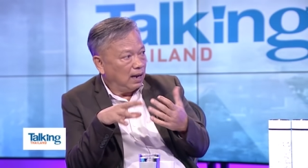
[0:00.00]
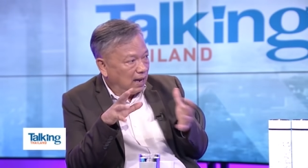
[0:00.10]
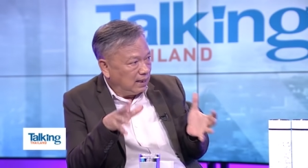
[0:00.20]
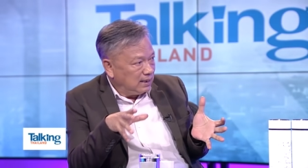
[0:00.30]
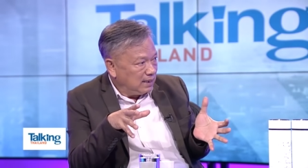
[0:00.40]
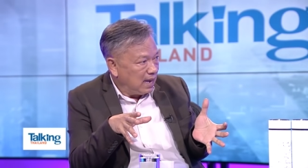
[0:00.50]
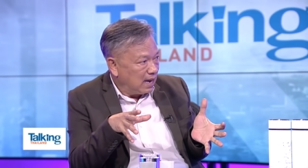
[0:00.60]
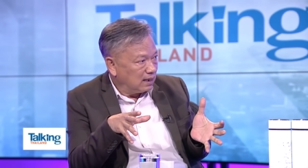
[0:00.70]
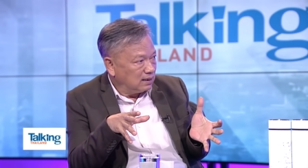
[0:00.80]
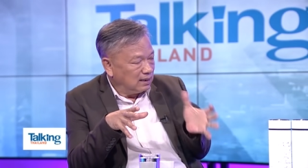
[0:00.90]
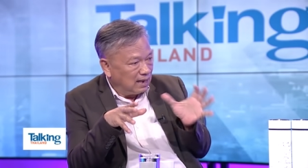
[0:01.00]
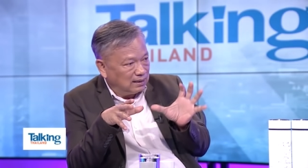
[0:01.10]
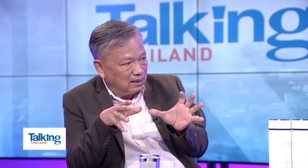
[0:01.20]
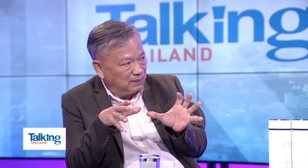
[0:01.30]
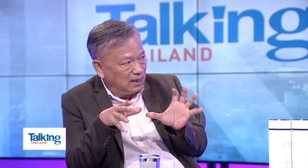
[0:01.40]
อันนี้คือการ
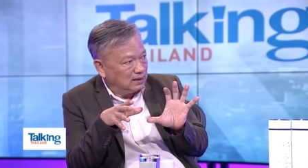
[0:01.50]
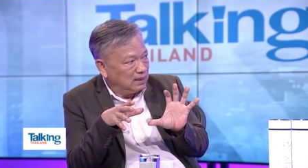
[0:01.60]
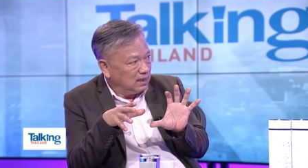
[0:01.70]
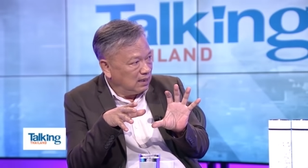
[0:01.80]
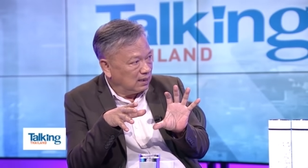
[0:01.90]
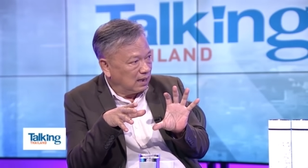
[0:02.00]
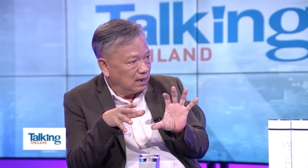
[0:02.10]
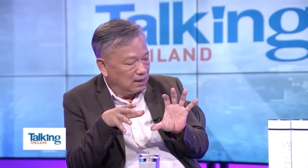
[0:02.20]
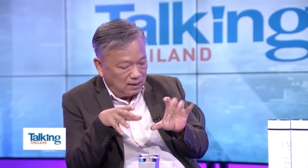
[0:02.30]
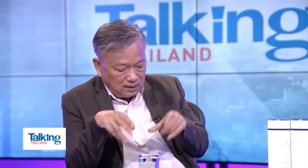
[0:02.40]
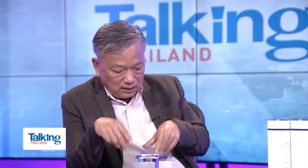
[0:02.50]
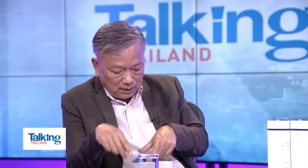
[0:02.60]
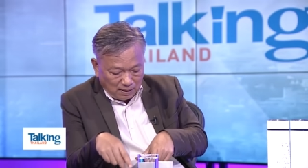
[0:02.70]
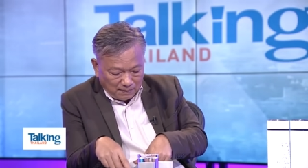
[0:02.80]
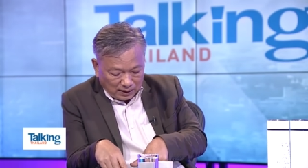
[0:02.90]
ทำหน้าที่ไงแต่
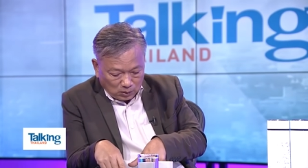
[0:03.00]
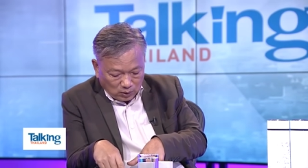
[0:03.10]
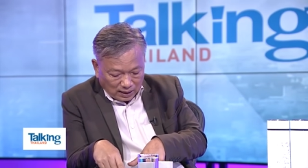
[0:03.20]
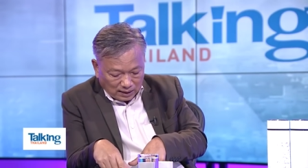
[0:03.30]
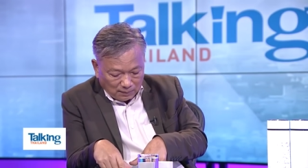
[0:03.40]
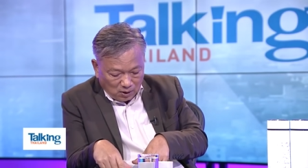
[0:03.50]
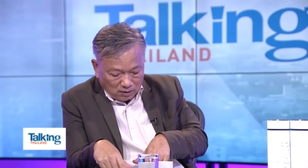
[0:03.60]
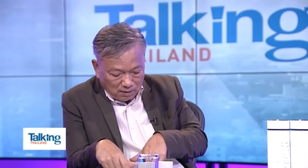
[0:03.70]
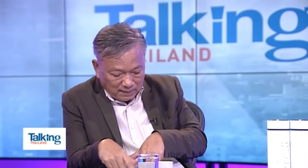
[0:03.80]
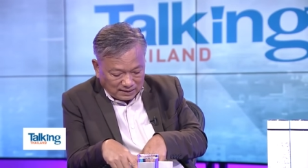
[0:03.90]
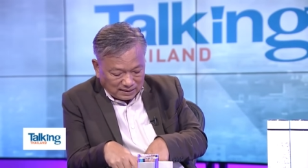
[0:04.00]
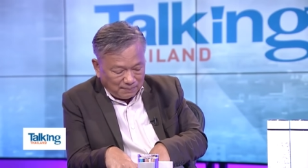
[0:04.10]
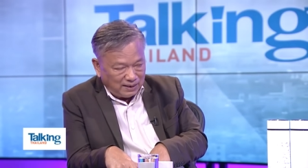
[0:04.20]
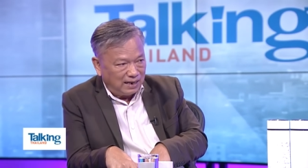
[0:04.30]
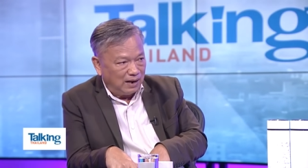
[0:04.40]
ว่ามันคุณอาจจะมองว่ามัน
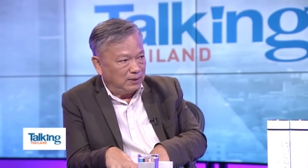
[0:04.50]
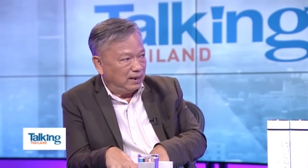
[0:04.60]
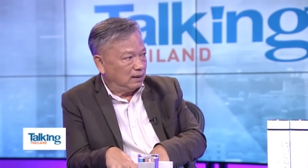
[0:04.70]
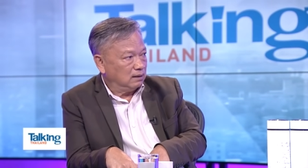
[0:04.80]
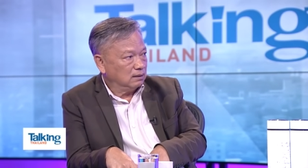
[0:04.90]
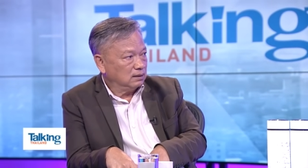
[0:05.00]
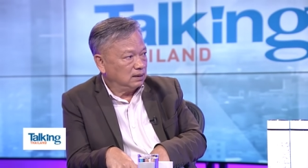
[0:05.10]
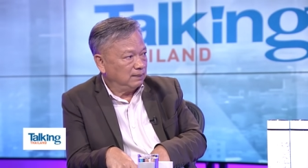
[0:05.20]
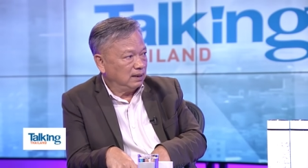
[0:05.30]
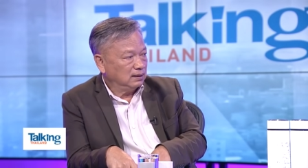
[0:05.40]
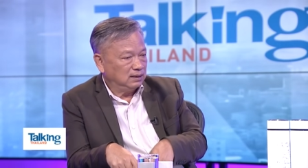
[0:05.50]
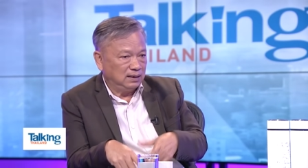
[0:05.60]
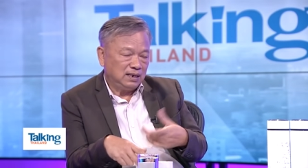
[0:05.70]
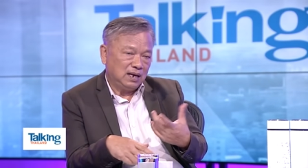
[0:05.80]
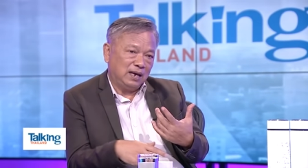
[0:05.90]
ซ้ำกับดาวเด่นใช่ไหมที
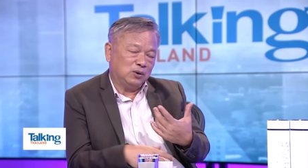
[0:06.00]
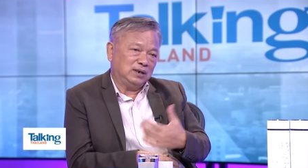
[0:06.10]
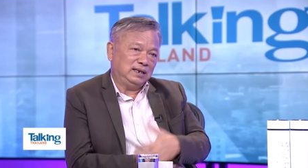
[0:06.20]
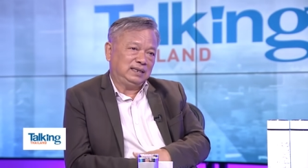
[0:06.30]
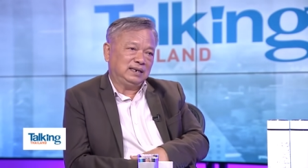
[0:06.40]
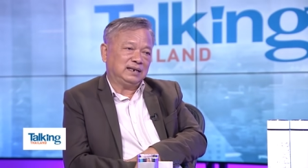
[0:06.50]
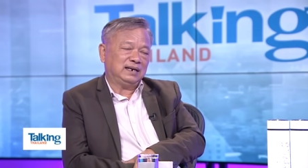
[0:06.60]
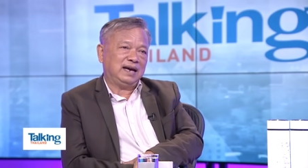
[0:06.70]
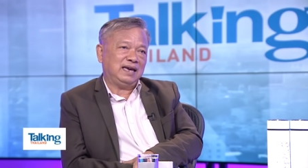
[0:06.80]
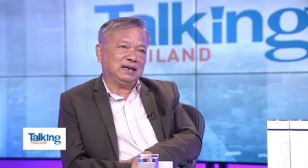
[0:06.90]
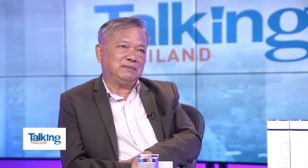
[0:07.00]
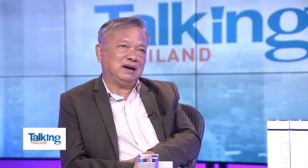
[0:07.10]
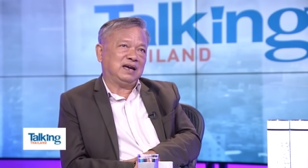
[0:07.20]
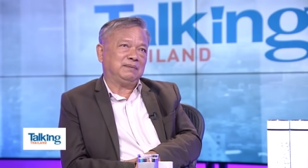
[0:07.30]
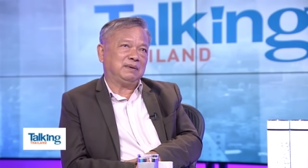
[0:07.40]
นี้ไอ้คนดีที่เคยให้กัน
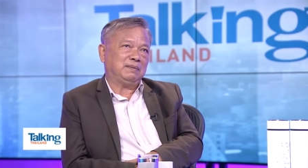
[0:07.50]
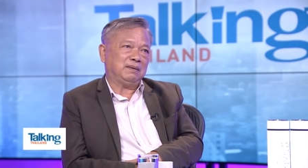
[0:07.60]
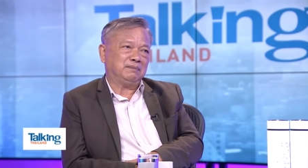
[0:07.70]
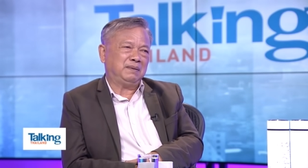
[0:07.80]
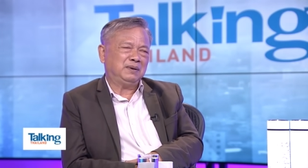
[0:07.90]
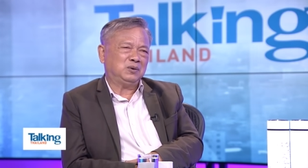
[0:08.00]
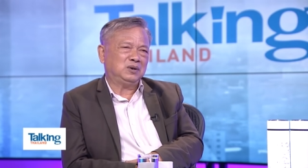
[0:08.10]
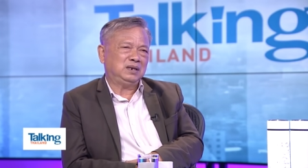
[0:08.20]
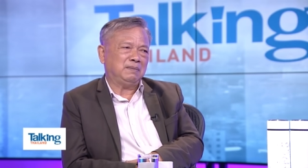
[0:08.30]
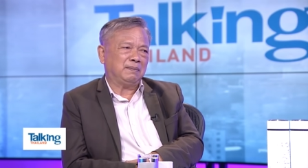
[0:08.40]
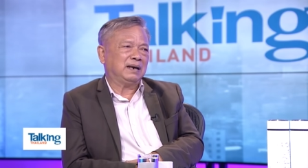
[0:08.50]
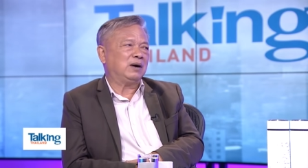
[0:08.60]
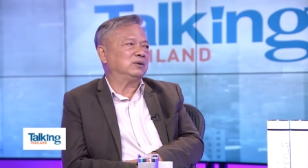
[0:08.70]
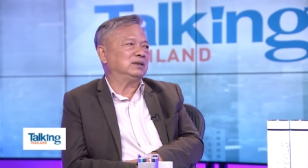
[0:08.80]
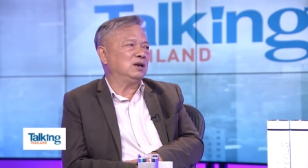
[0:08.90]
มาเนี่ยมันแบบมันเป็นคนดีแบบเก่า
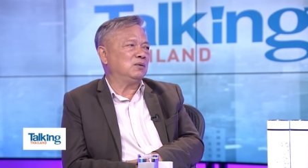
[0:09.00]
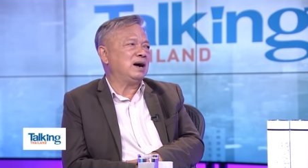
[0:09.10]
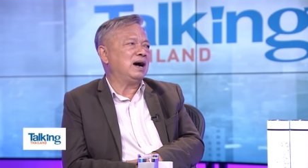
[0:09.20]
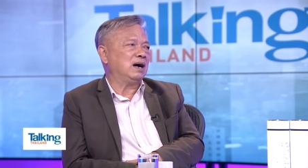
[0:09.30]
อย่างที่เราว่า